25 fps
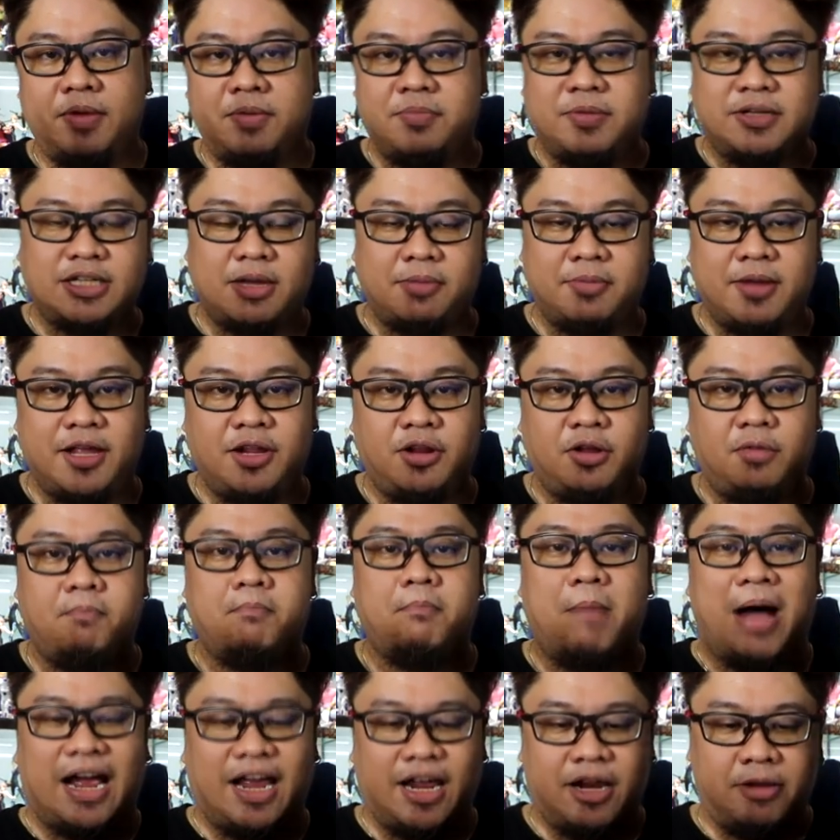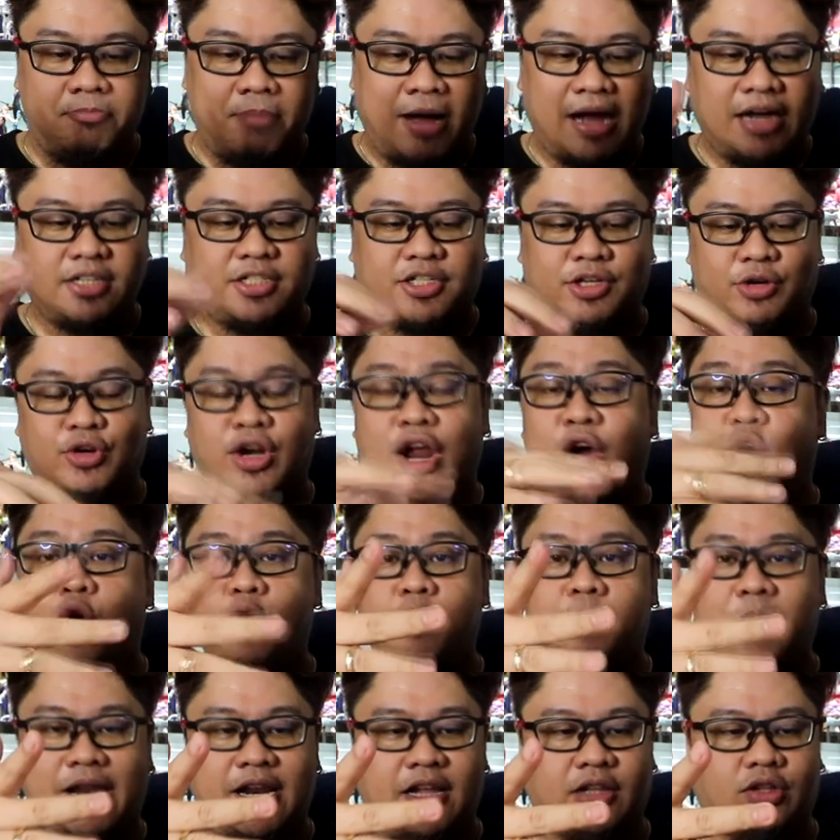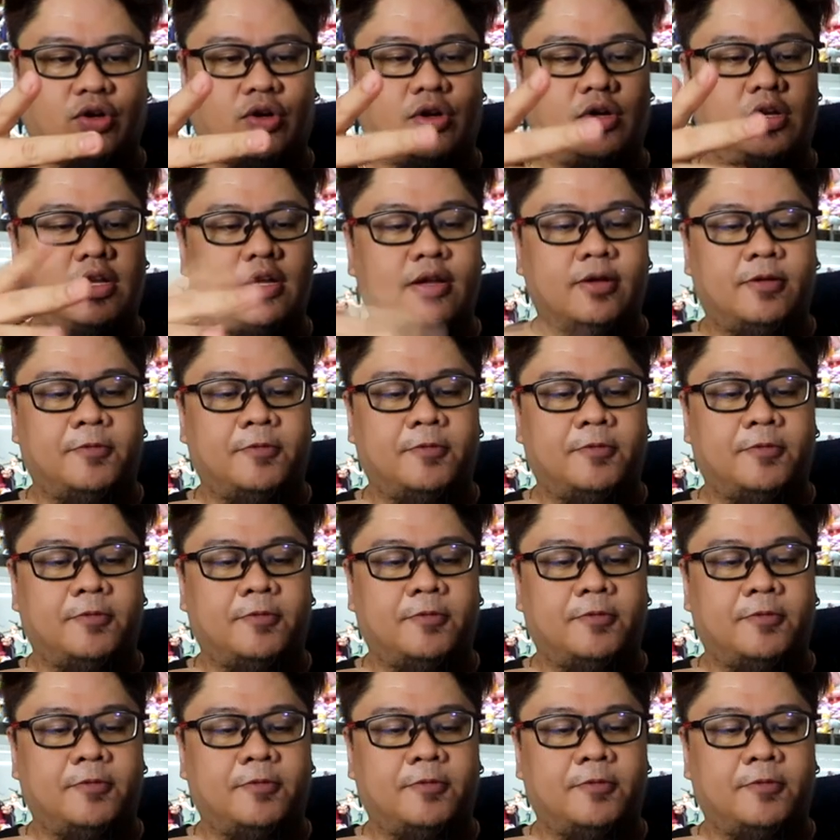ibig sabihin nun back in back. So, na-open na to.